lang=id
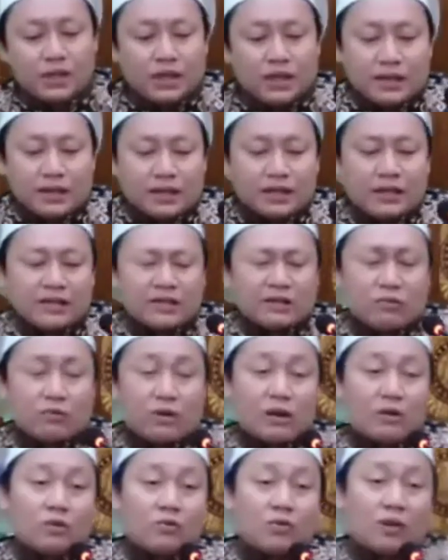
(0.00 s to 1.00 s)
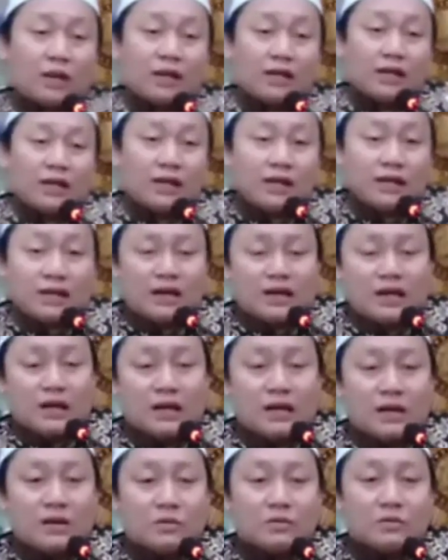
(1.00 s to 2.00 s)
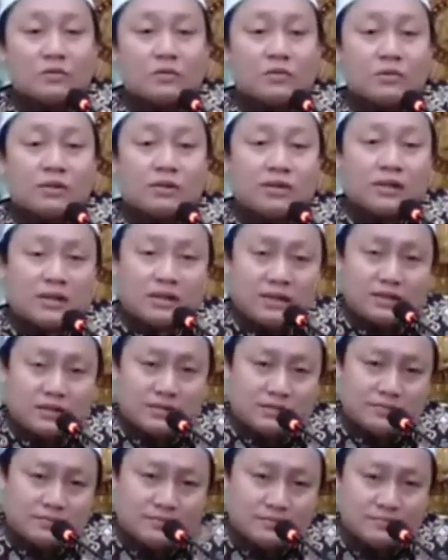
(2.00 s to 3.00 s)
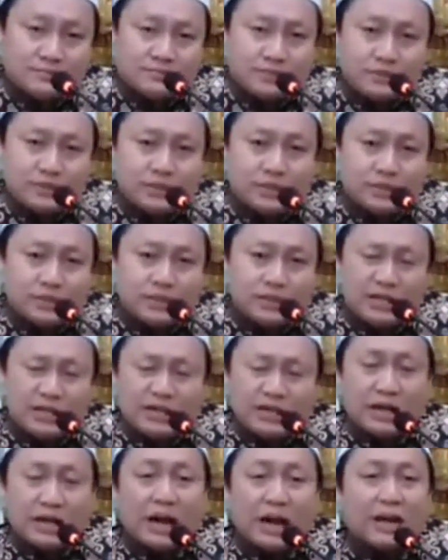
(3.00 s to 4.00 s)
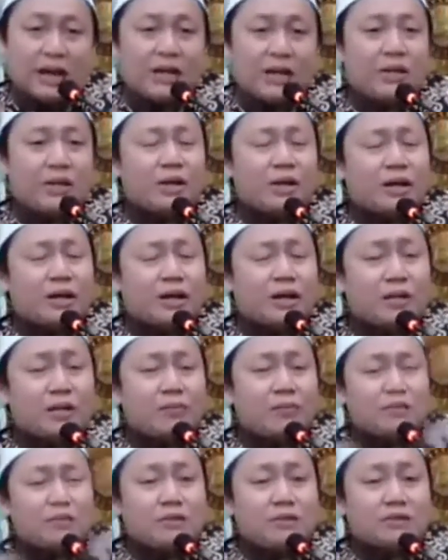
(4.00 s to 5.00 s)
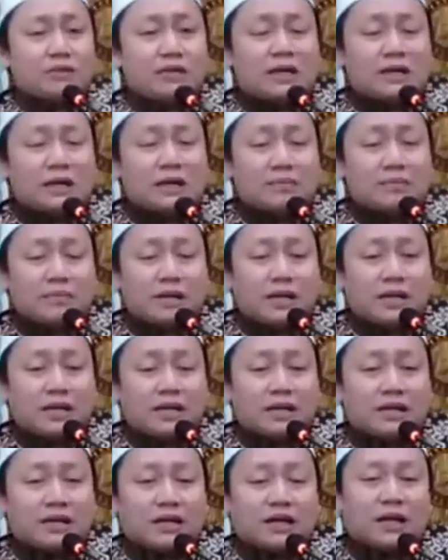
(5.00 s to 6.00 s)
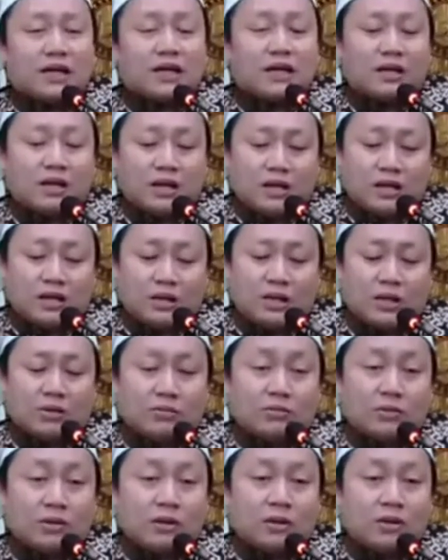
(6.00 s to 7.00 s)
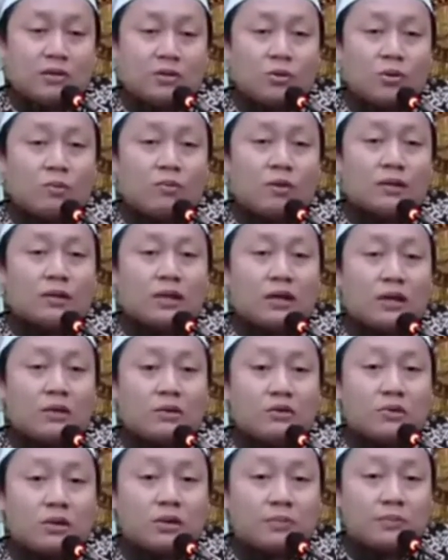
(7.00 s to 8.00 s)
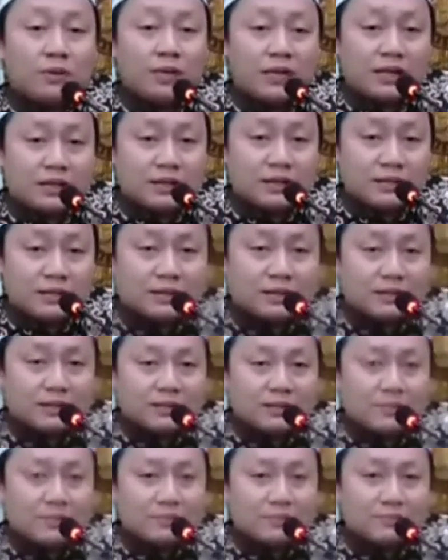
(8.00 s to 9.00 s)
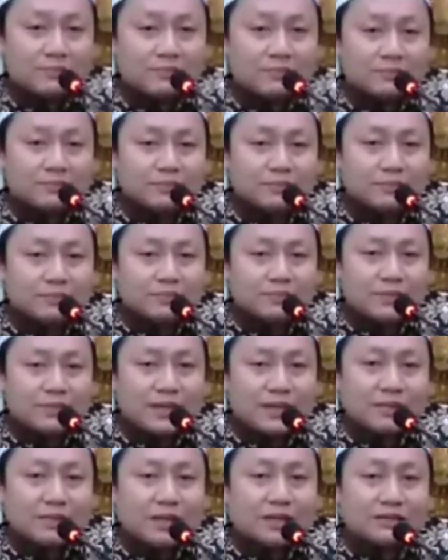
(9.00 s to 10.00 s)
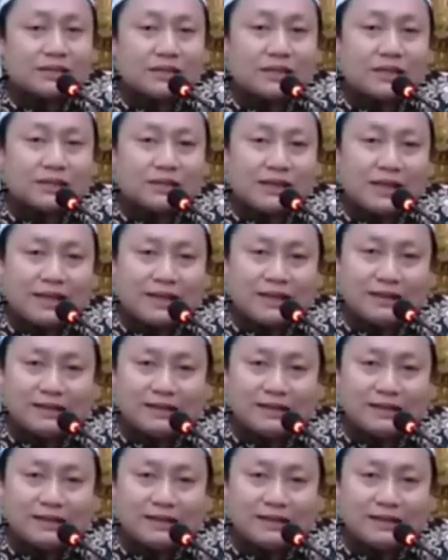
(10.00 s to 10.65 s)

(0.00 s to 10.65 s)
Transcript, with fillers: Jadi sekurang-kurangnya auzubillah. Ngalih yang kadang bisa bahasa Arab ya. Nah, ya Allah, ulo minta lindungi pian. Nah, bahasa kita